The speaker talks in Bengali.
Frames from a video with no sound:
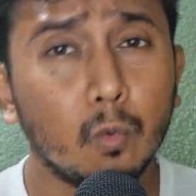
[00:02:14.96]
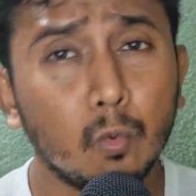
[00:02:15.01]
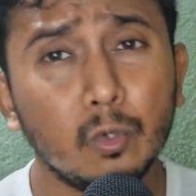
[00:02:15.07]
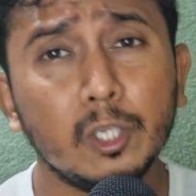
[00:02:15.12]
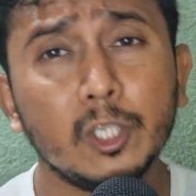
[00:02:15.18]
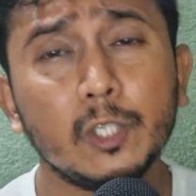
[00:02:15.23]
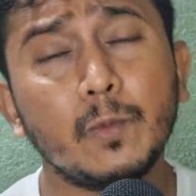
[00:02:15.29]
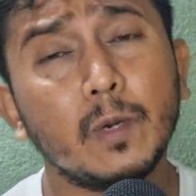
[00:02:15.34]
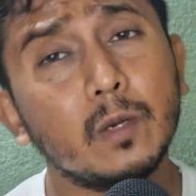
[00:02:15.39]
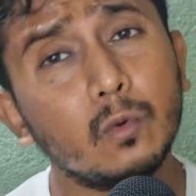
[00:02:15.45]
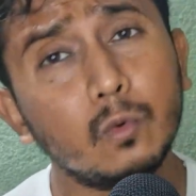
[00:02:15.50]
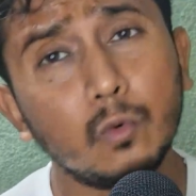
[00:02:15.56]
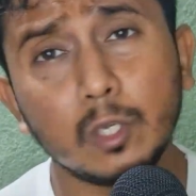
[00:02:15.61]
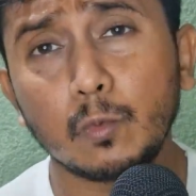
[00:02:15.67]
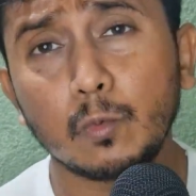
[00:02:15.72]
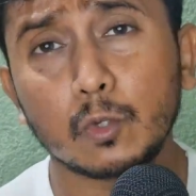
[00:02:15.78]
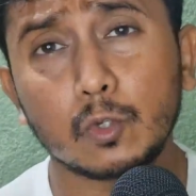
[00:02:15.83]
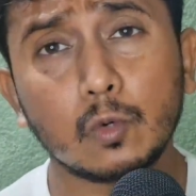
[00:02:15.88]
উনিশ বা
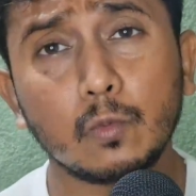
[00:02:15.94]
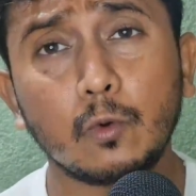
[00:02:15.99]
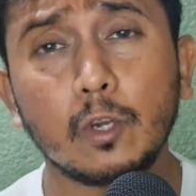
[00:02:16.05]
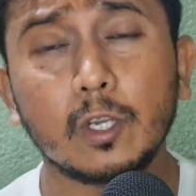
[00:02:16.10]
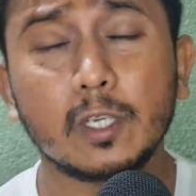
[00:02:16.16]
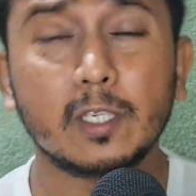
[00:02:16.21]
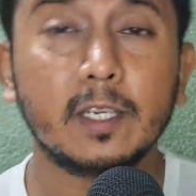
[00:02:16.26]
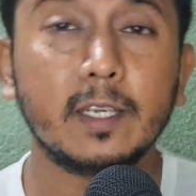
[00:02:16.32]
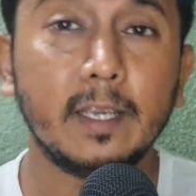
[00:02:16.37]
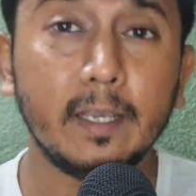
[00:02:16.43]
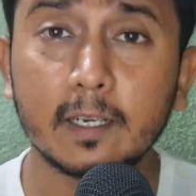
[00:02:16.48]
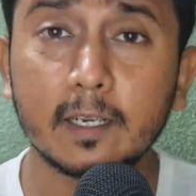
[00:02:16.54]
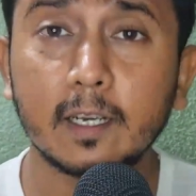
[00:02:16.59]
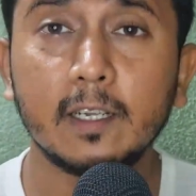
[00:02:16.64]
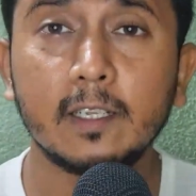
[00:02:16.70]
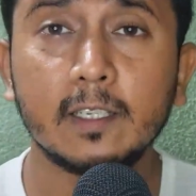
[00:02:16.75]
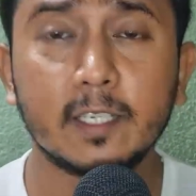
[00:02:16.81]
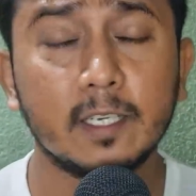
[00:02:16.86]
কুড়ি বছর বয়সে
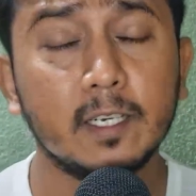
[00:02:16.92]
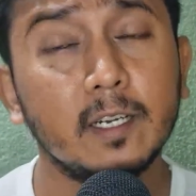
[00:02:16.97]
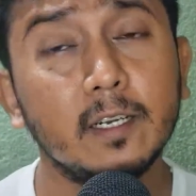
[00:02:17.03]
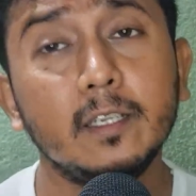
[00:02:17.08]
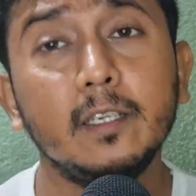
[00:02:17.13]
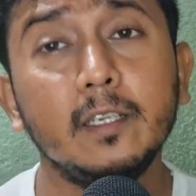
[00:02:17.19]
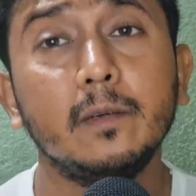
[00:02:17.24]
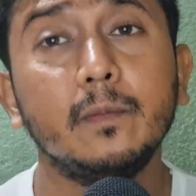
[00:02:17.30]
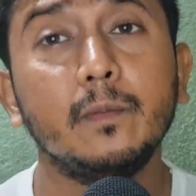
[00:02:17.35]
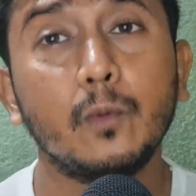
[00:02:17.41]
এইখানে জেনারেলি